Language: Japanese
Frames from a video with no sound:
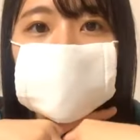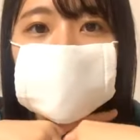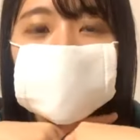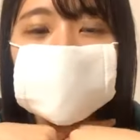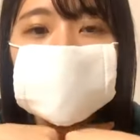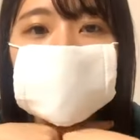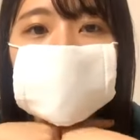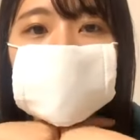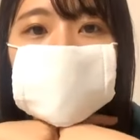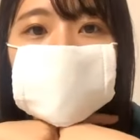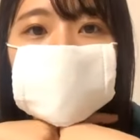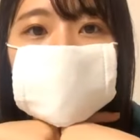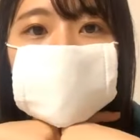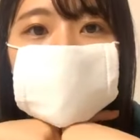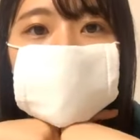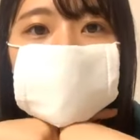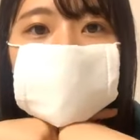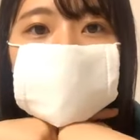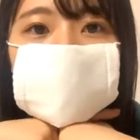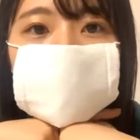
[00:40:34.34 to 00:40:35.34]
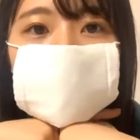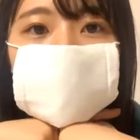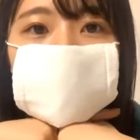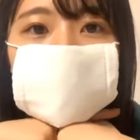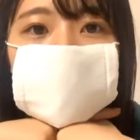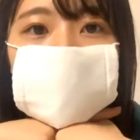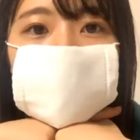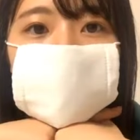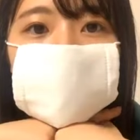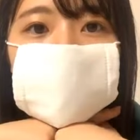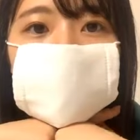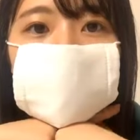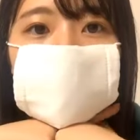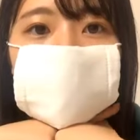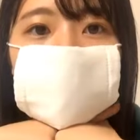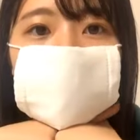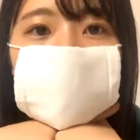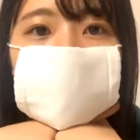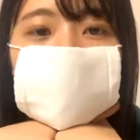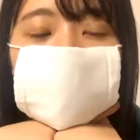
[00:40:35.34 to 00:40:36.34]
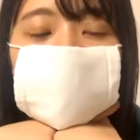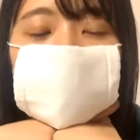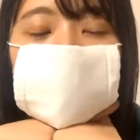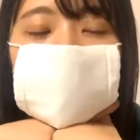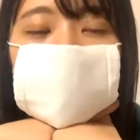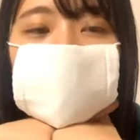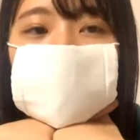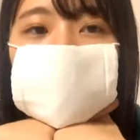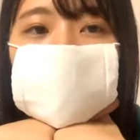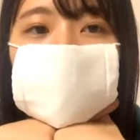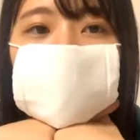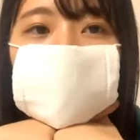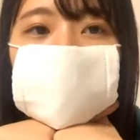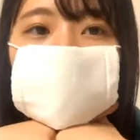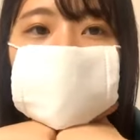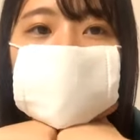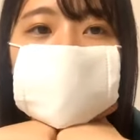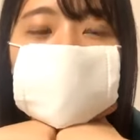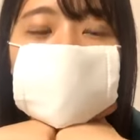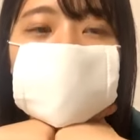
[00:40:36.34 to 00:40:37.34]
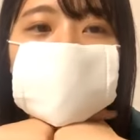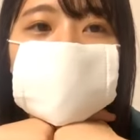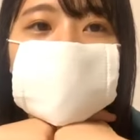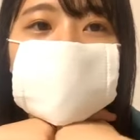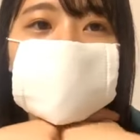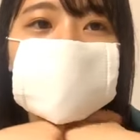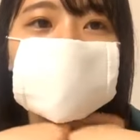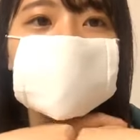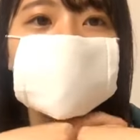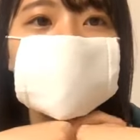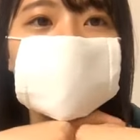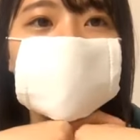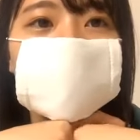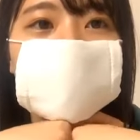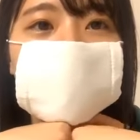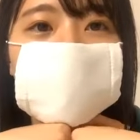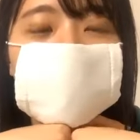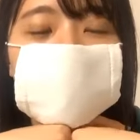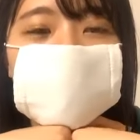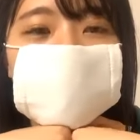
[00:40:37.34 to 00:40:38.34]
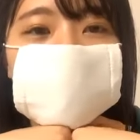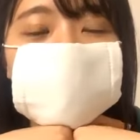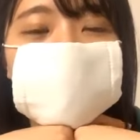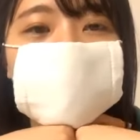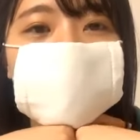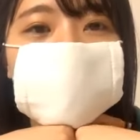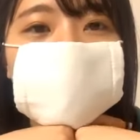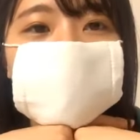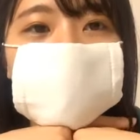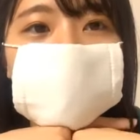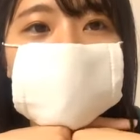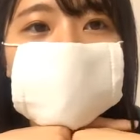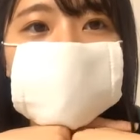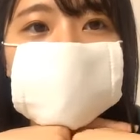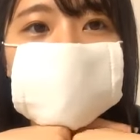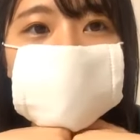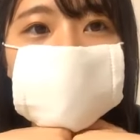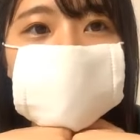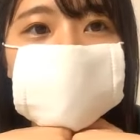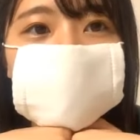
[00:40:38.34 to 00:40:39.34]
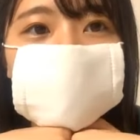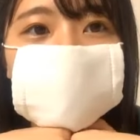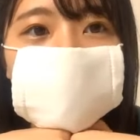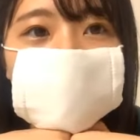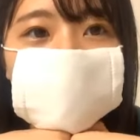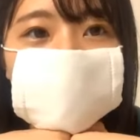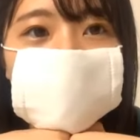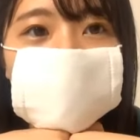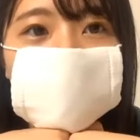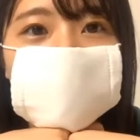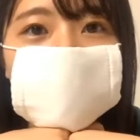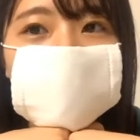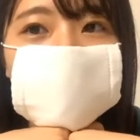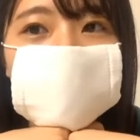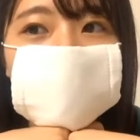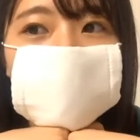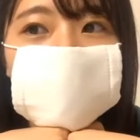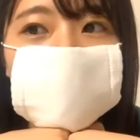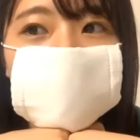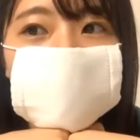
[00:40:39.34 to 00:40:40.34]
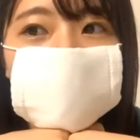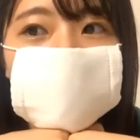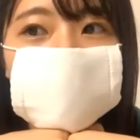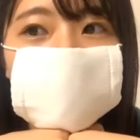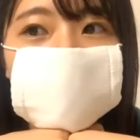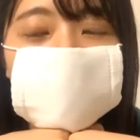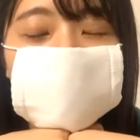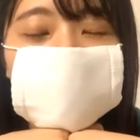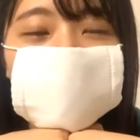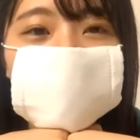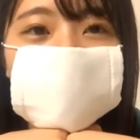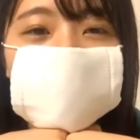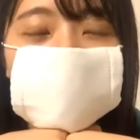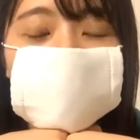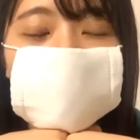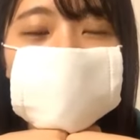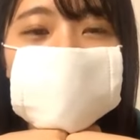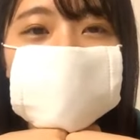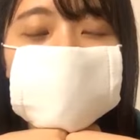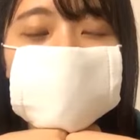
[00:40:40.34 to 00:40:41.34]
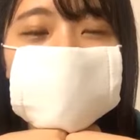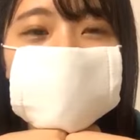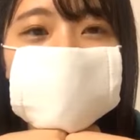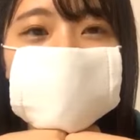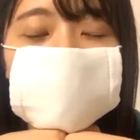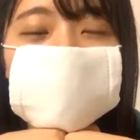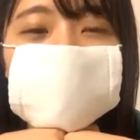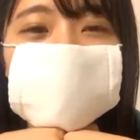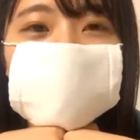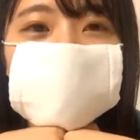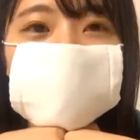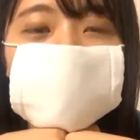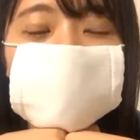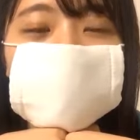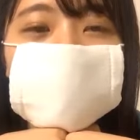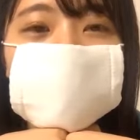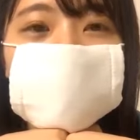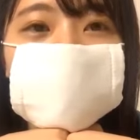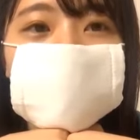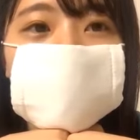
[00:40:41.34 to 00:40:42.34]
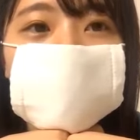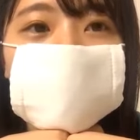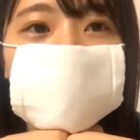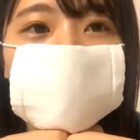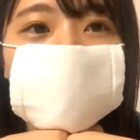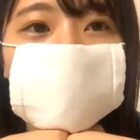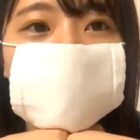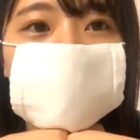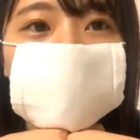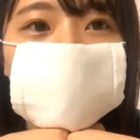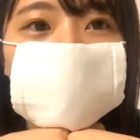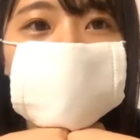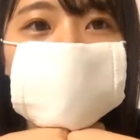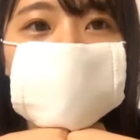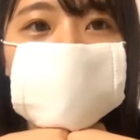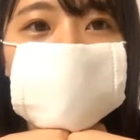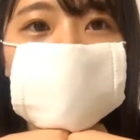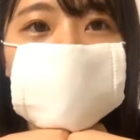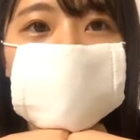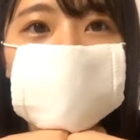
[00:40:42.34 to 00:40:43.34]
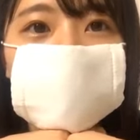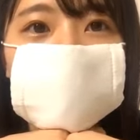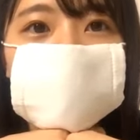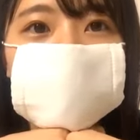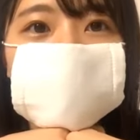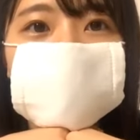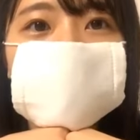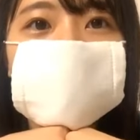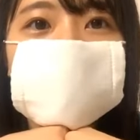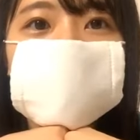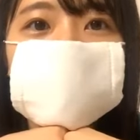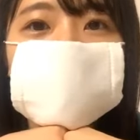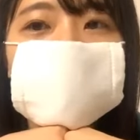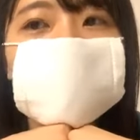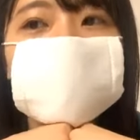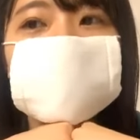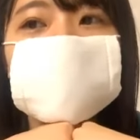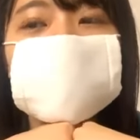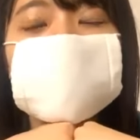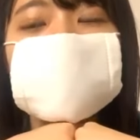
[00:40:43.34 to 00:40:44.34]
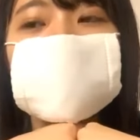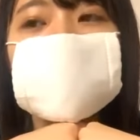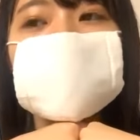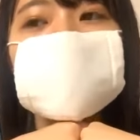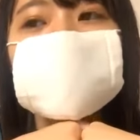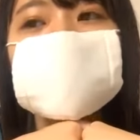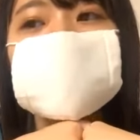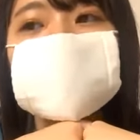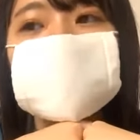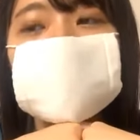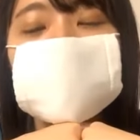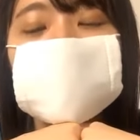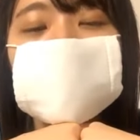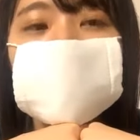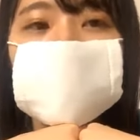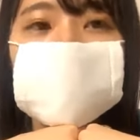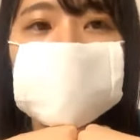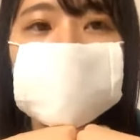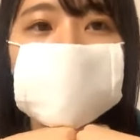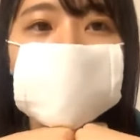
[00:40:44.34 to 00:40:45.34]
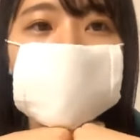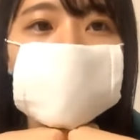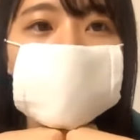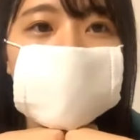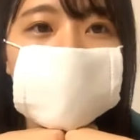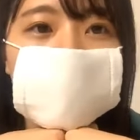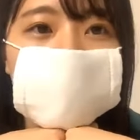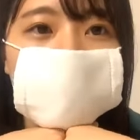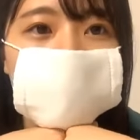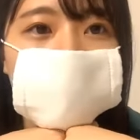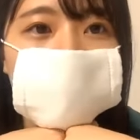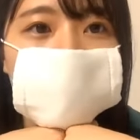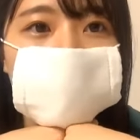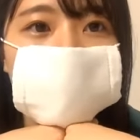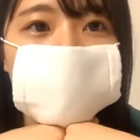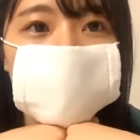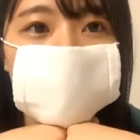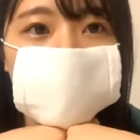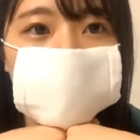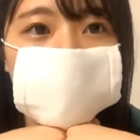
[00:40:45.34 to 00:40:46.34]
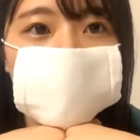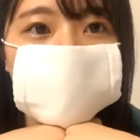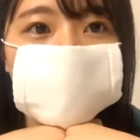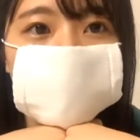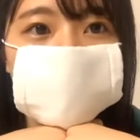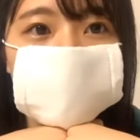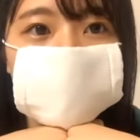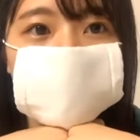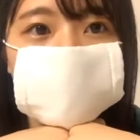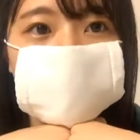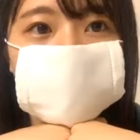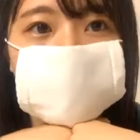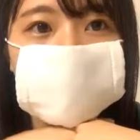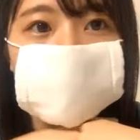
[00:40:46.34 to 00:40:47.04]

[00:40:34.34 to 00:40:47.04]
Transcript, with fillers: 9歳の時はこんなオタクになってると思わなかったああ私も9歳の時は自分がアイドルになるとは思ってなかった9歳の時アイドルになりたいって思ってた時期かなちょうど